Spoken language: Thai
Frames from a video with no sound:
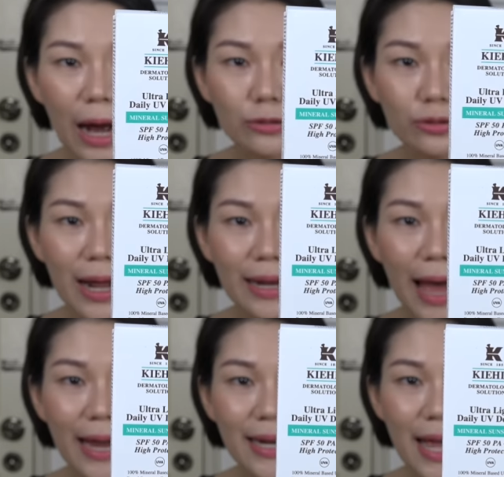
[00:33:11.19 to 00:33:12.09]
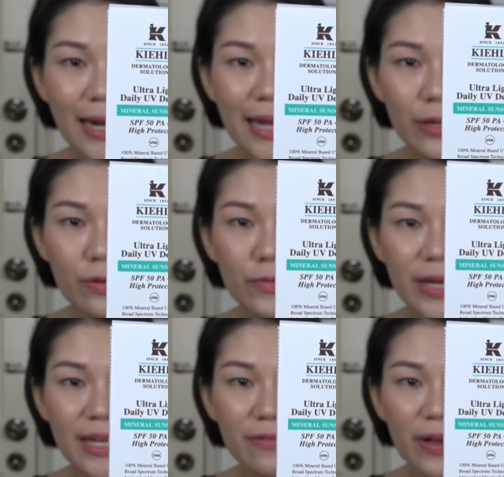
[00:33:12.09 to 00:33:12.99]
Ultra Light Daily UV
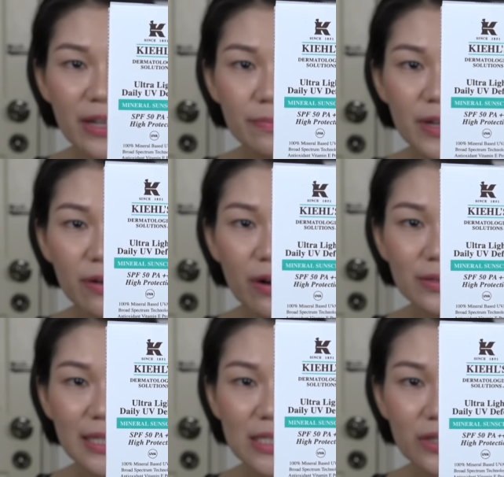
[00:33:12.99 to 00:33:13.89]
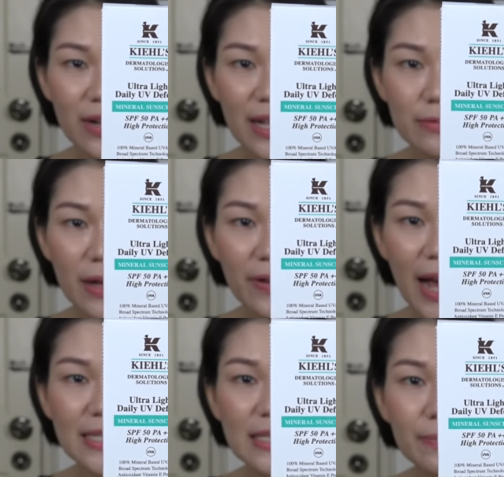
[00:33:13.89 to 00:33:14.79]
Defense Mineral Sunscreen SPF
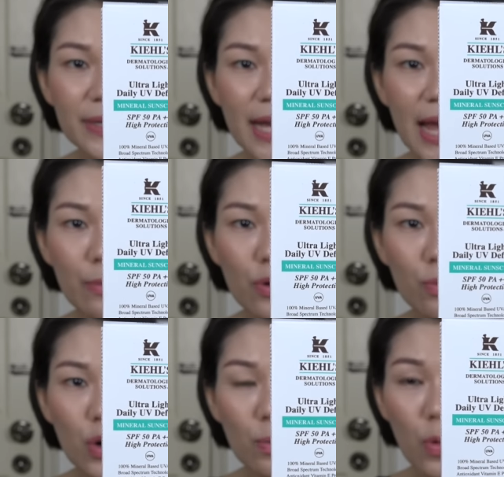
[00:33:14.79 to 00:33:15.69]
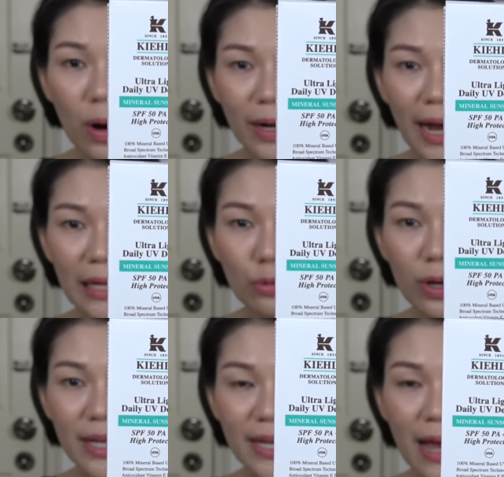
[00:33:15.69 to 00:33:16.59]
50 PA บวกๆนะคะตัว
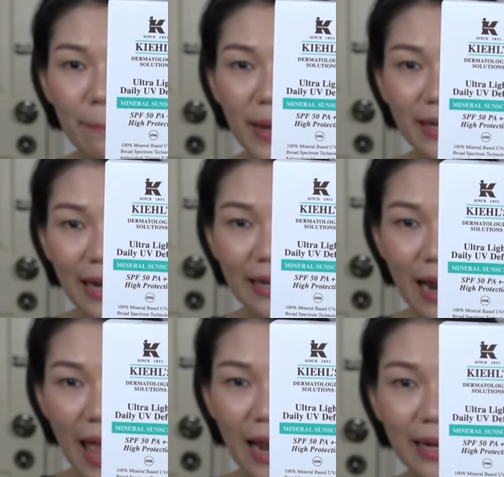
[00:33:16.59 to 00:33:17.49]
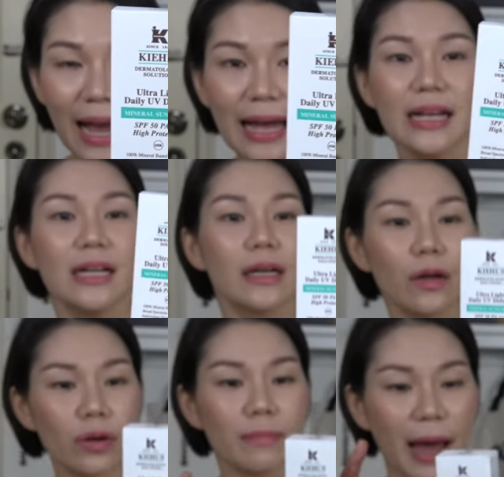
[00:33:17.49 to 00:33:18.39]
นี้เนี่ยเป็นกันแดดนะคะ
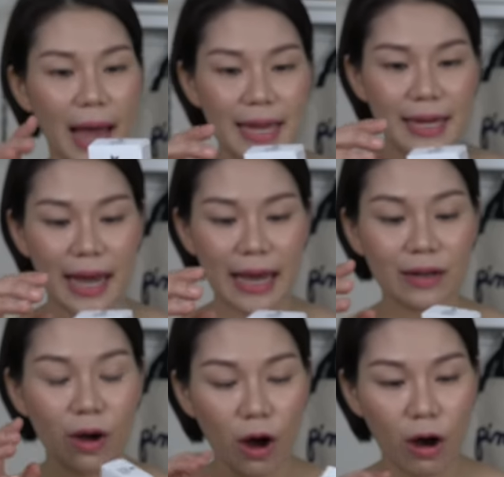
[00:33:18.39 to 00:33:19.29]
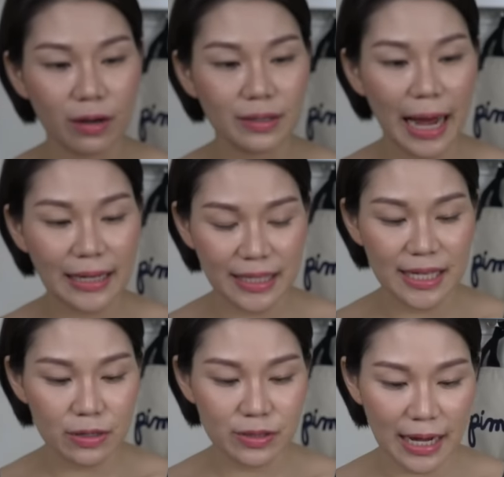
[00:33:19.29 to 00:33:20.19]
รุ่นใหม่นะคะของทาง
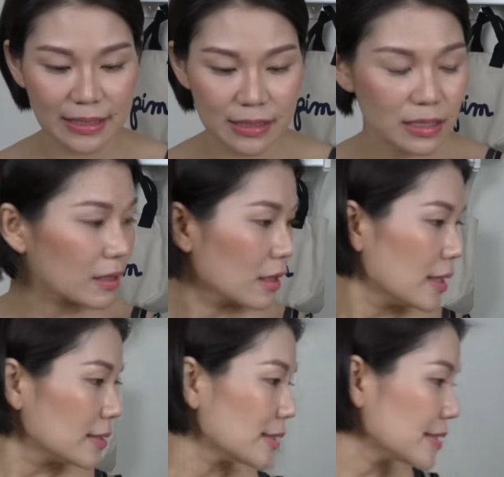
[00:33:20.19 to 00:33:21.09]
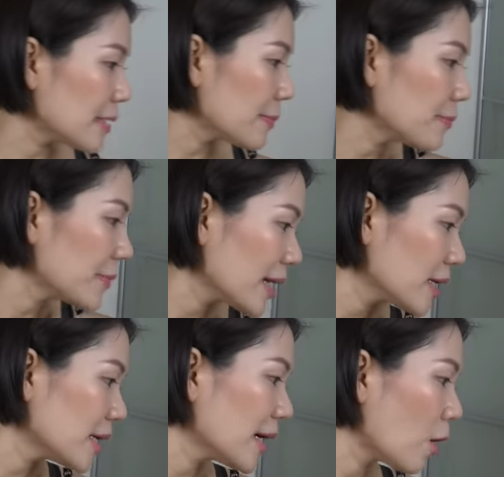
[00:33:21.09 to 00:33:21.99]
Kiehl's นะคะซึ่งจริงๆพิมได้
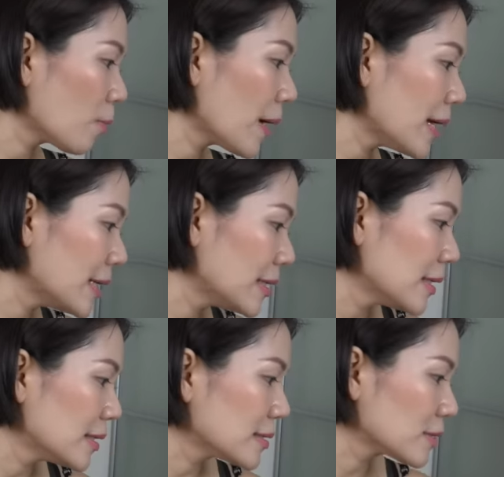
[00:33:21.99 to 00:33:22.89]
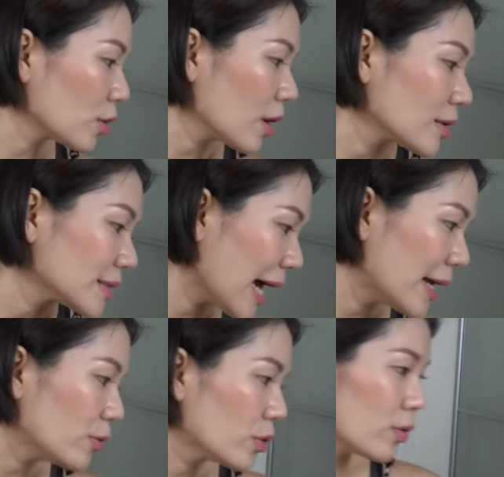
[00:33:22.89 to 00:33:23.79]
เคยเอาไปทดลองใช้คุณ